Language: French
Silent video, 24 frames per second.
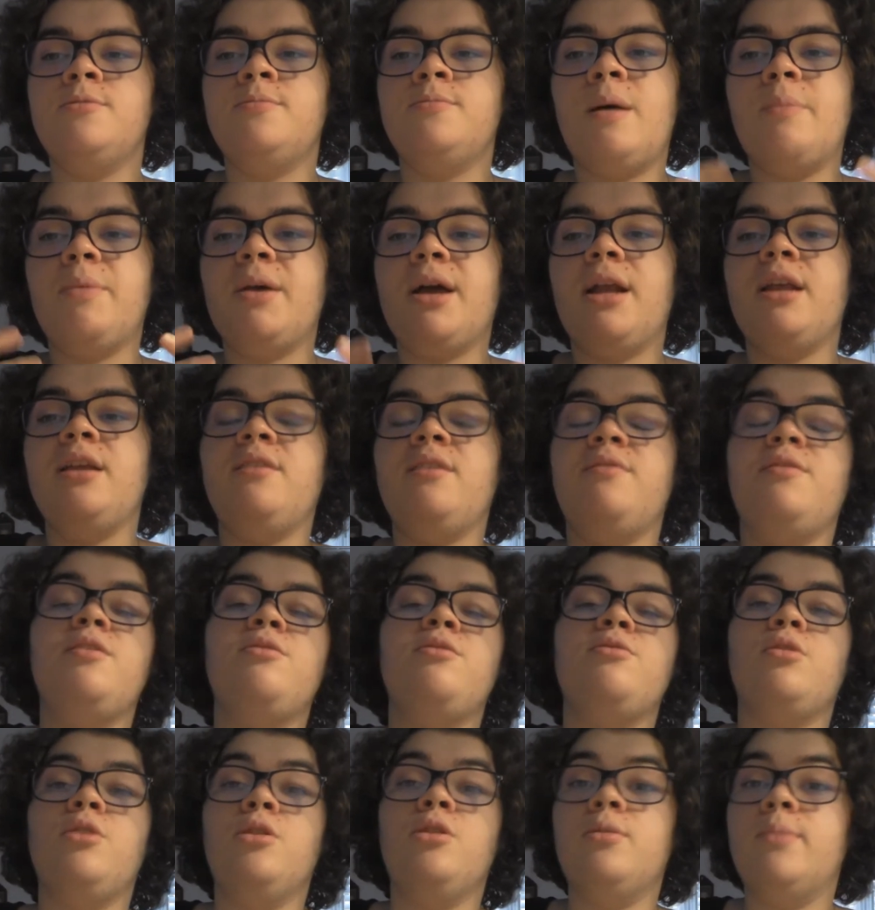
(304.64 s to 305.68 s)
ma pierre à
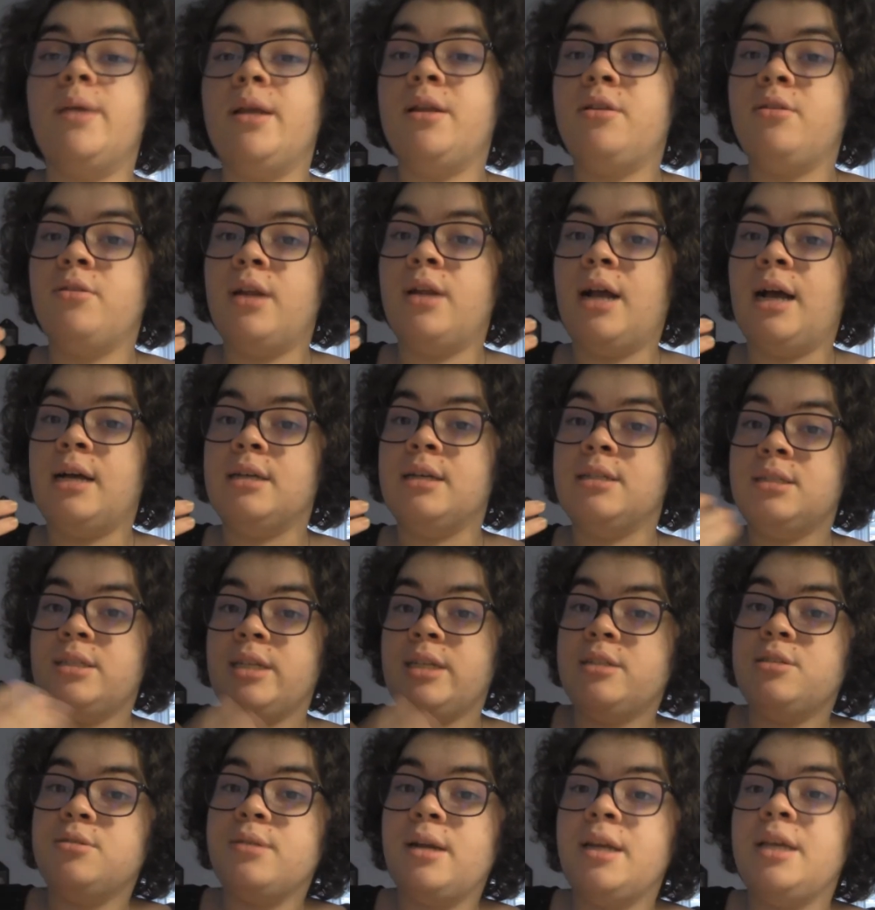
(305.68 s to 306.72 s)
l'édifice sur le domaine de la
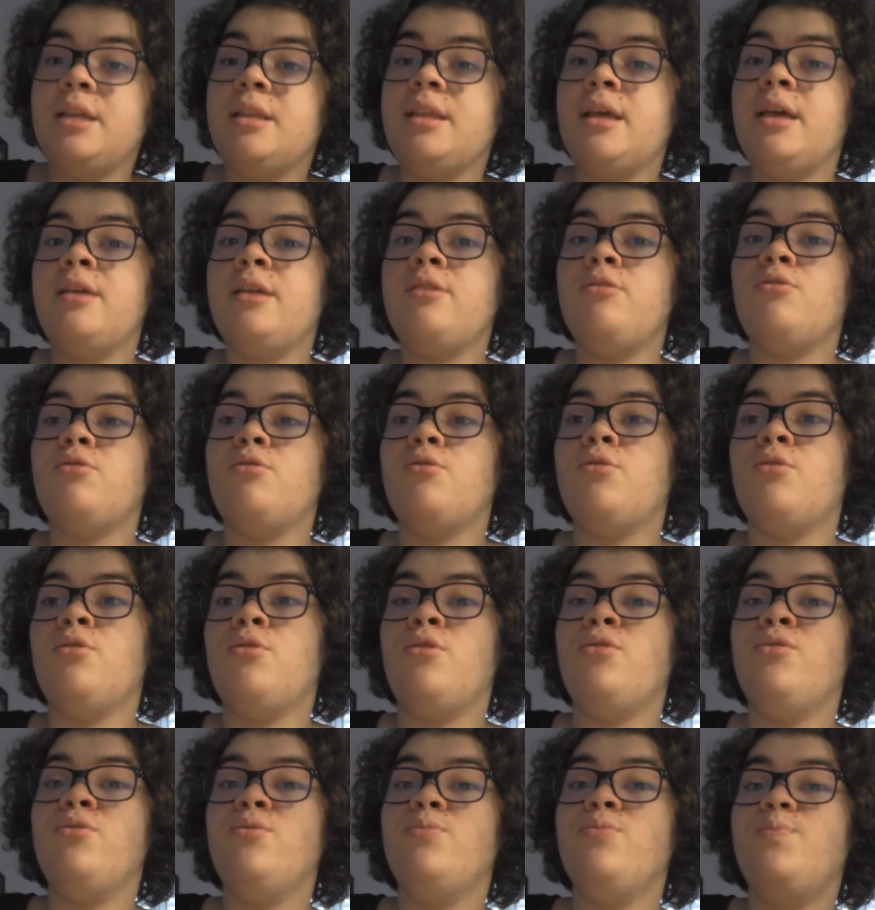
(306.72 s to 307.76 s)
sexualité, de